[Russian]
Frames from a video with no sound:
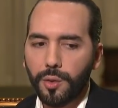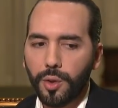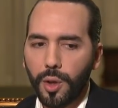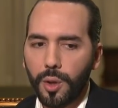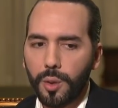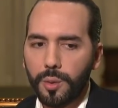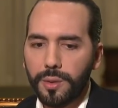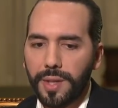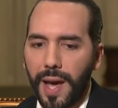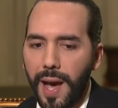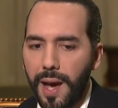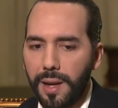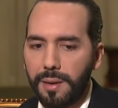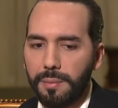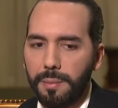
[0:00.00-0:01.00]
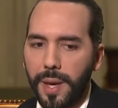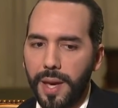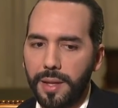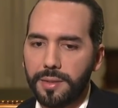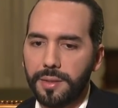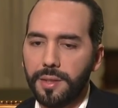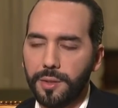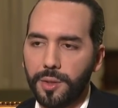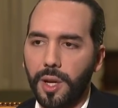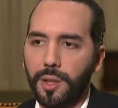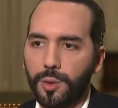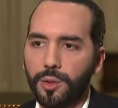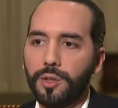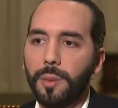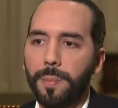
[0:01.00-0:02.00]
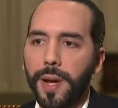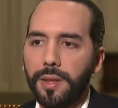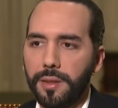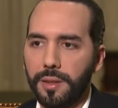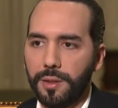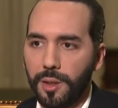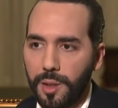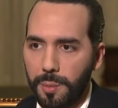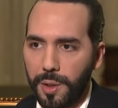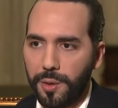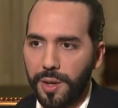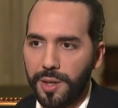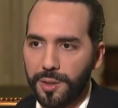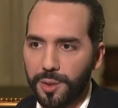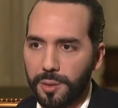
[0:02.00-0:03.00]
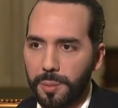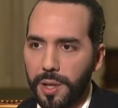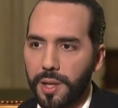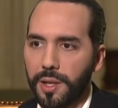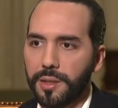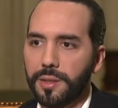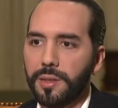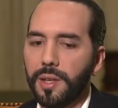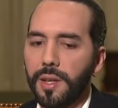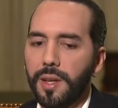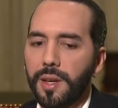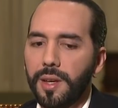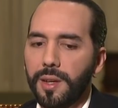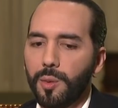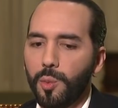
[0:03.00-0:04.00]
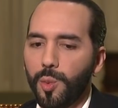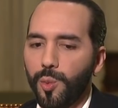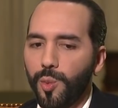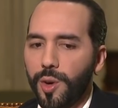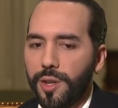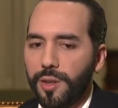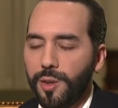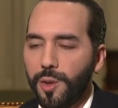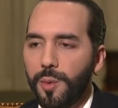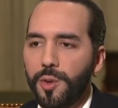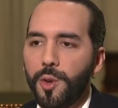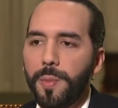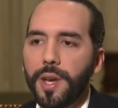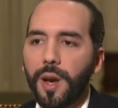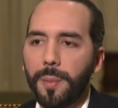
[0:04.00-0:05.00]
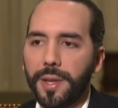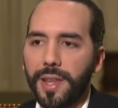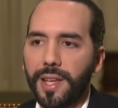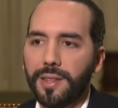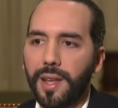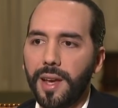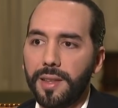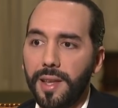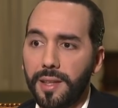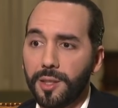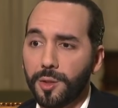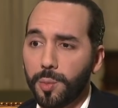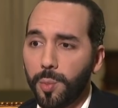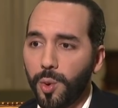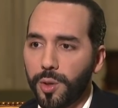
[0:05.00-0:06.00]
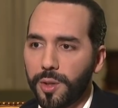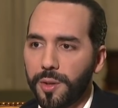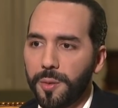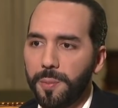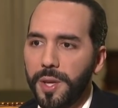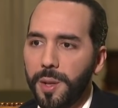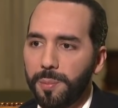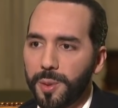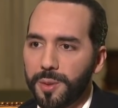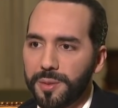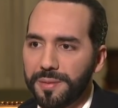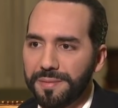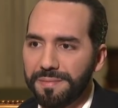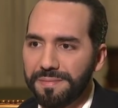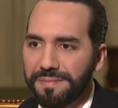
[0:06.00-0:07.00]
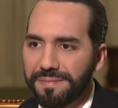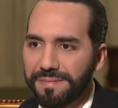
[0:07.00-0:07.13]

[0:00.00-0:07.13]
Так что эта страна становится зависимой от эмиграции, так как ты становишься чистым экспортером людей.